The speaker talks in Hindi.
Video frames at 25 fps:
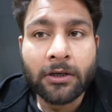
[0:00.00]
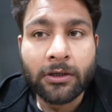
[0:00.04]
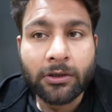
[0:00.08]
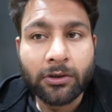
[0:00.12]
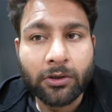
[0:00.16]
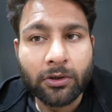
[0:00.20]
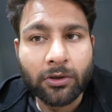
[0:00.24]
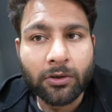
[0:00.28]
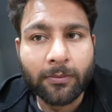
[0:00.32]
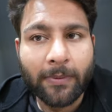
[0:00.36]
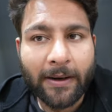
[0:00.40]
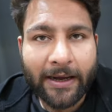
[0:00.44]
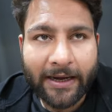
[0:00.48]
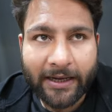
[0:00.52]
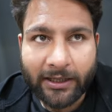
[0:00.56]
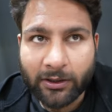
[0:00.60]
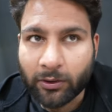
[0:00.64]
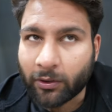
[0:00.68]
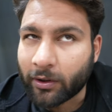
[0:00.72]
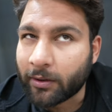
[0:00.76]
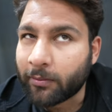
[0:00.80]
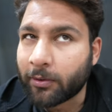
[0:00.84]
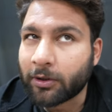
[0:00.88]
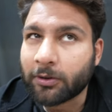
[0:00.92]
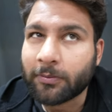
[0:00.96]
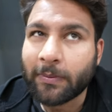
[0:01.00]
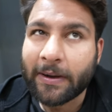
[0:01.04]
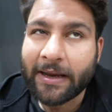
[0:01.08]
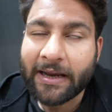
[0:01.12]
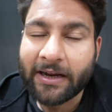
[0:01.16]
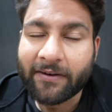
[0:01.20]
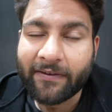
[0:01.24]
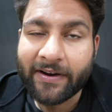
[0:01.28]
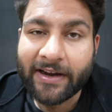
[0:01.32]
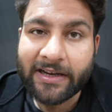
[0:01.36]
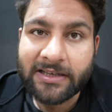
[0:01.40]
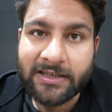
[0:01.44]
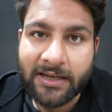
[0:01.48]
तो भाई थोड़ा बहुत बाइक
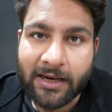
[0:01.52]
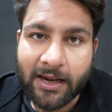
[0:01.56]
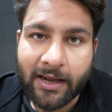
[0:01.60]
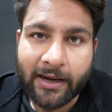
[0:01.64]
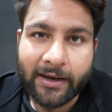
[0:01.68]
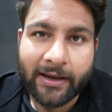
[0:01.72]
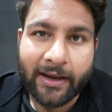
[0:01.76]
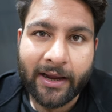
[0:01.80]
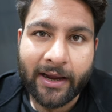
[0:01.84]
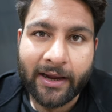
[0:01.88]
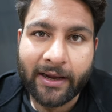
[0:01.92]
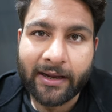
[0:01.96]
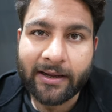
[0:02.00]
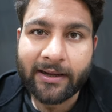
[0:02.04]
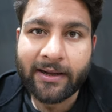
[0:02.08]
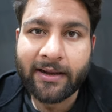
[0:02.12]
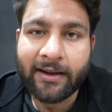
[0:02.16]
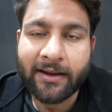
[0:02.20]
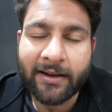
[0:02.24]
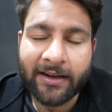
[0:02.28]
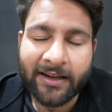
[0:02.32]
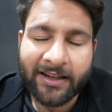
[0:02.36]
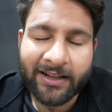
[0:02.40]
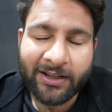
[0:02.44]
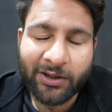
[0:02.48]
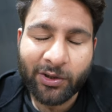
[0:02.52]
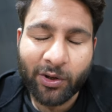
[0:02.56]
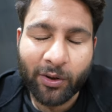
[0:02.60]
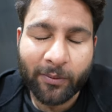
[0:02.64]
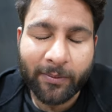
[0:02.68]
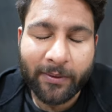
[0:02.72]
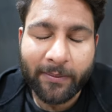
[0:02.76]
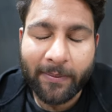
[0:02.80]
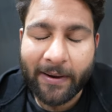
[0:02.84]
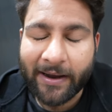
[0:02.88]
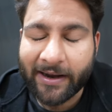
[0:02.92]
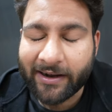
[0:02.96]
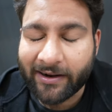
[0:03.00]
वाइक चला के आए तो अभी
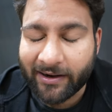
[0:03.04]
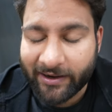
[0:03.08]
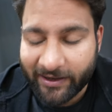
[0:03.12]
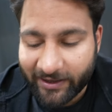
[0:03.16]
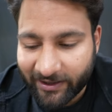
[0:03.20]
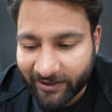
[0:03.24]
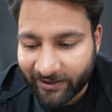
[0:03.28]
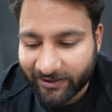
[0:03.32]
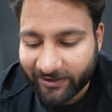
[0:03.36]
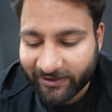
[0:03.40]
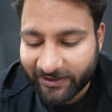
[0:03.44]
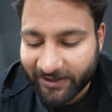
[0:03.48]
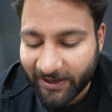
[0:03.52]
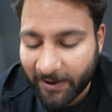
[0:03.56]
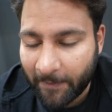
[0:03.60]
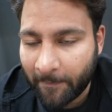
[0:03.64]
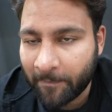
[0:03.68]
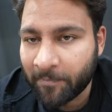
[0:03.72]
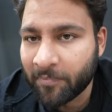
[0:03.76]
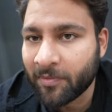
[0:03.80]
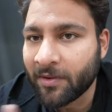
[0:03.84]
बाइक खड़ी कर दी है